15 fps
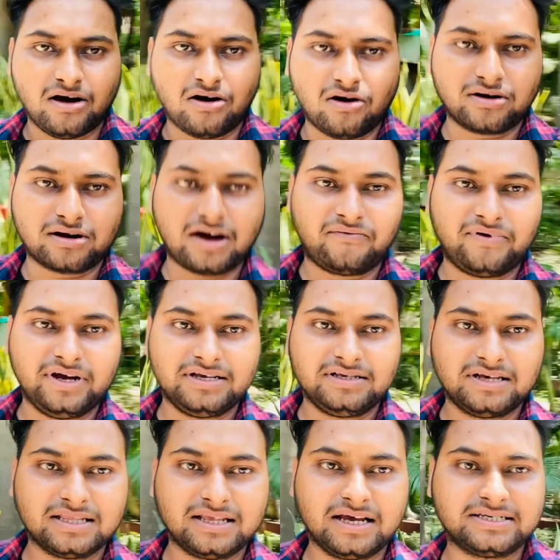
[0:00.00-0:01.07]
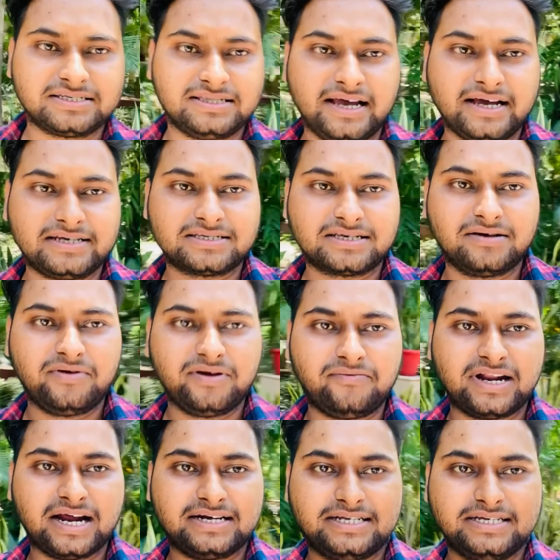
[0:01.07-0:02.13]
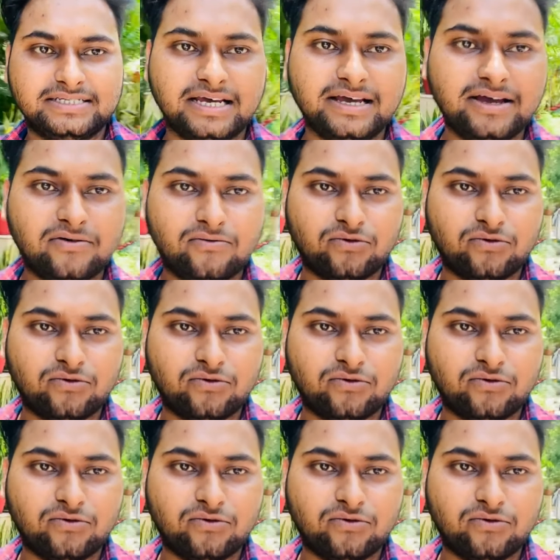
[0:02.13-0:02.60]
और काफ़ी ज़्यादा स्नैक्स की भी वेराइटीज़ हैं